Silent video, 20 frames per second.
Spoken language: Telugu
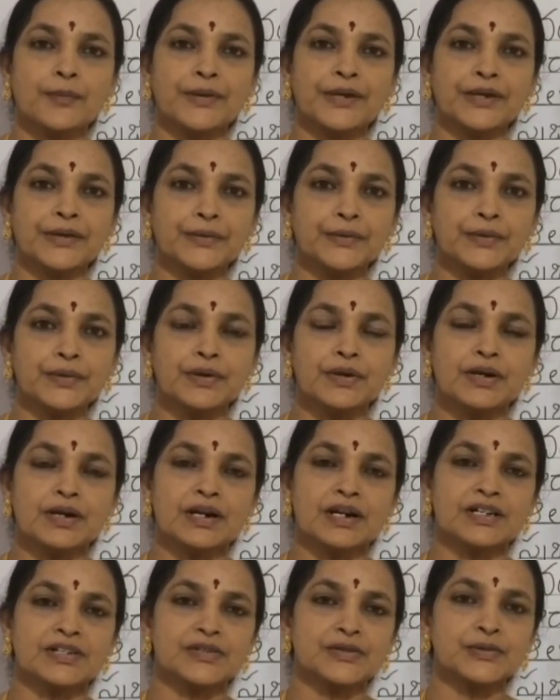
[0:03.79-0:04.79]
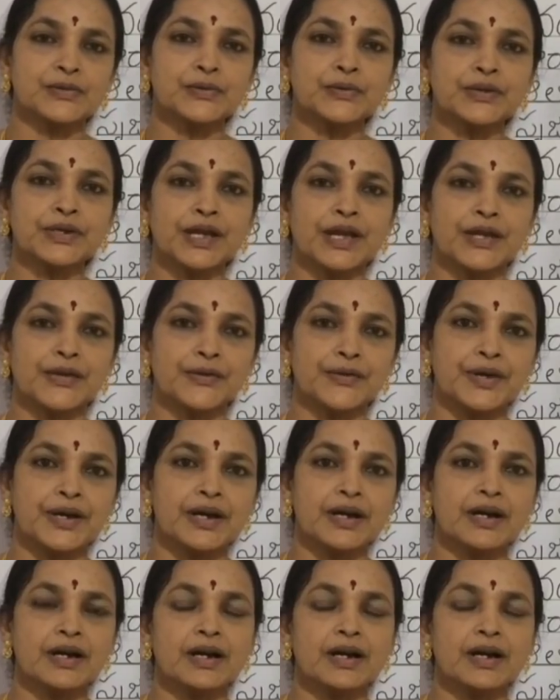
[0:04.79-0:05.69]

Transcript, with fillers: పేరు కస్తూరి అరుణ